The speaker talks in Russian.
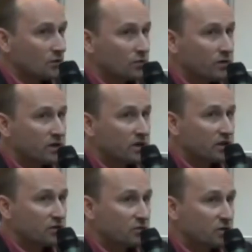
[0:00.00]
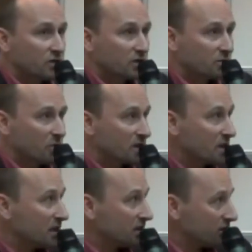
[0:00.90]
Ну, давайте начнем с
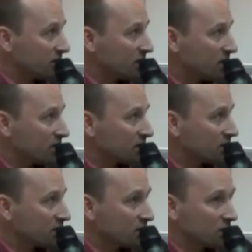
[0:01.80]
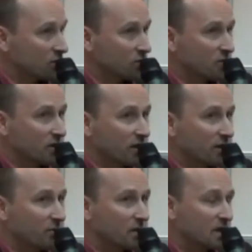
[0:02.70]
последнего. Да? Э, собственно
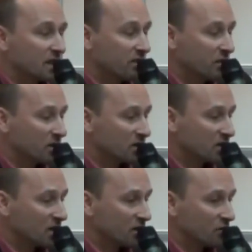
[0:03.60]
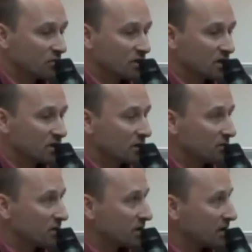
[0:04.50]
говоря, в последнее время, к сожалению, мы слышим
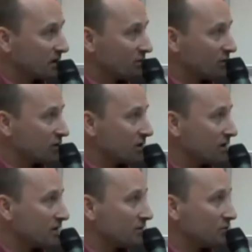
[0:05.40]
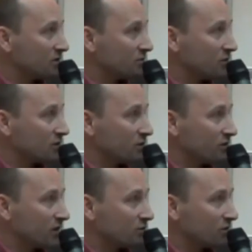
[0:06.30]
от Дмитрия Анатольевича очень много
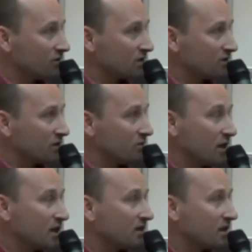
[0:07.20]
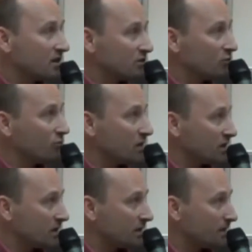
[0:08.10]
слов, которые вызывают, мягко говоря,
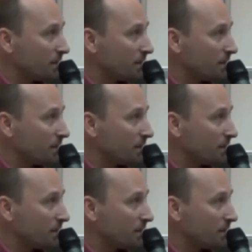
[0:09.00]
недоумение.